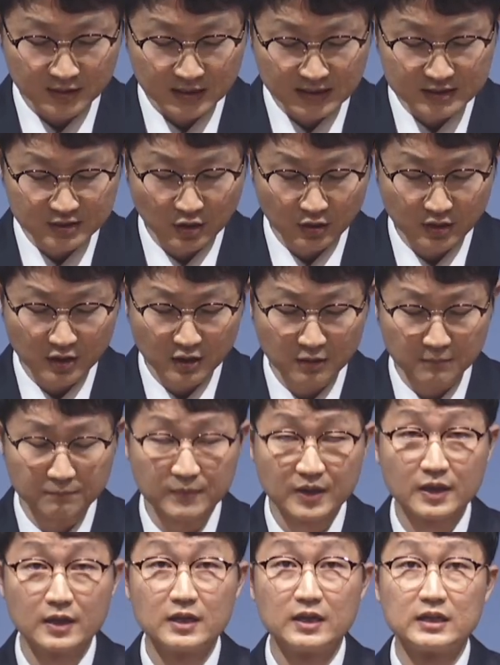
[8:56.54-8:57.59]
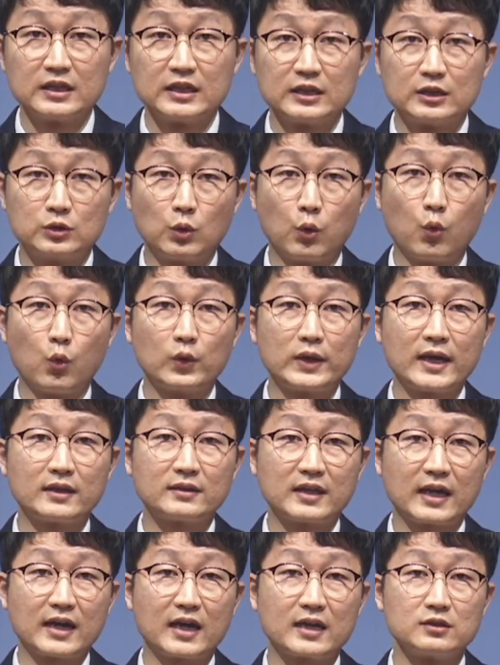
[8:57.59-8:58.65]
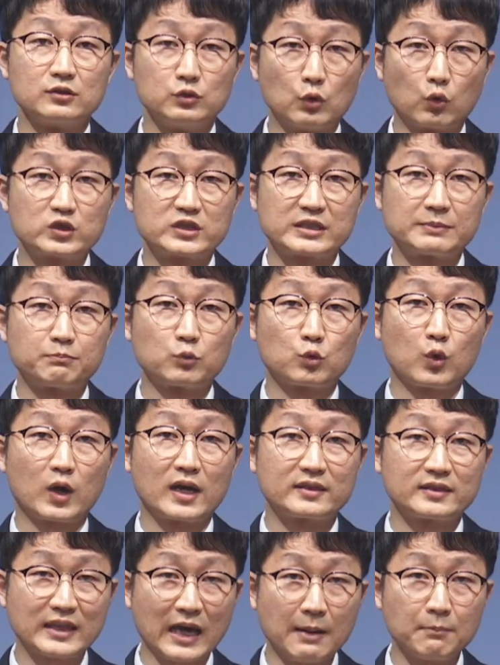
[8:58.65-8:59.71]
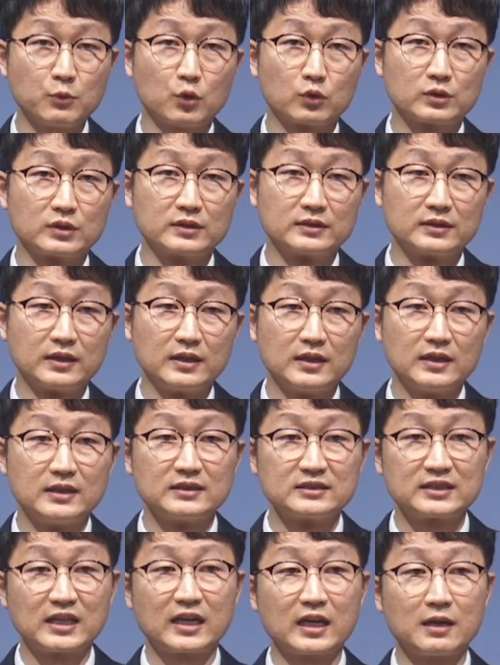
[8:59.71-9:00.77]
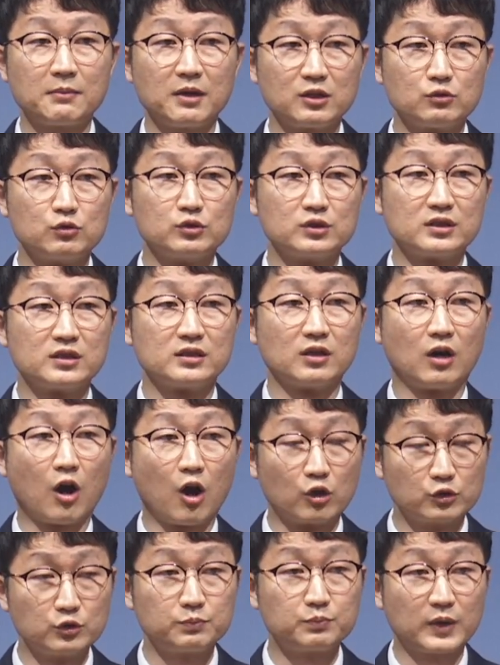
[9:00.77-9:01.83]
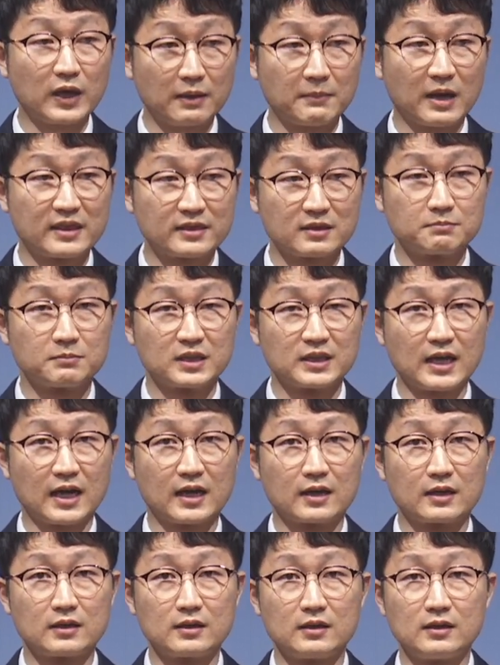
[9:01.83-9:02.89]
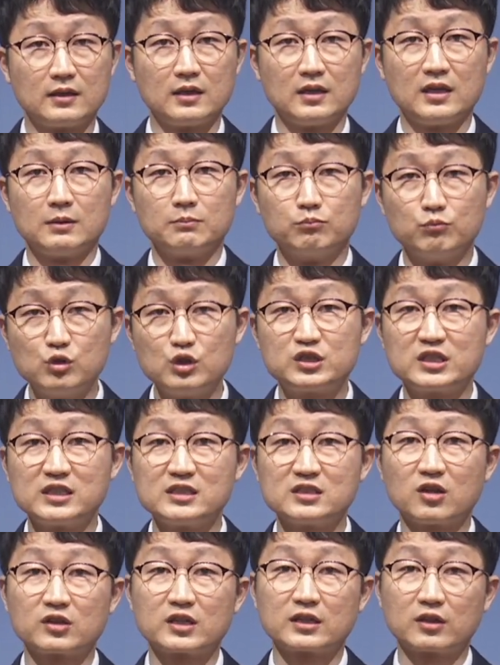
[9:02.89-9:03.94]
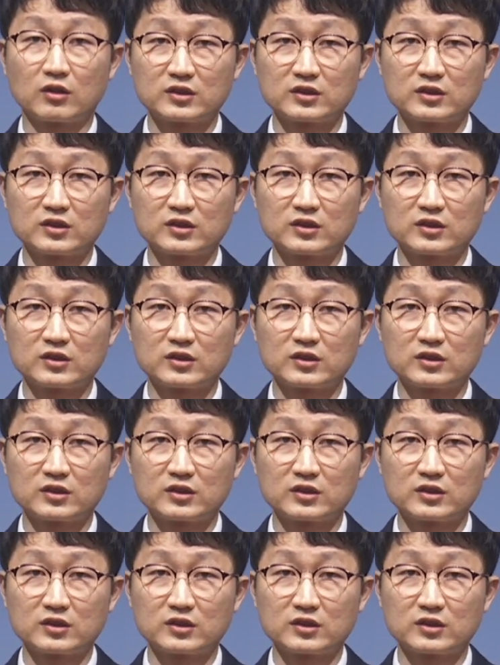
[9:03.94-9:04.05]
이처럼 이 돈에 대한 욕심과 탐욕은 사람의 눈을 어둡게 만듭니다. 물질적인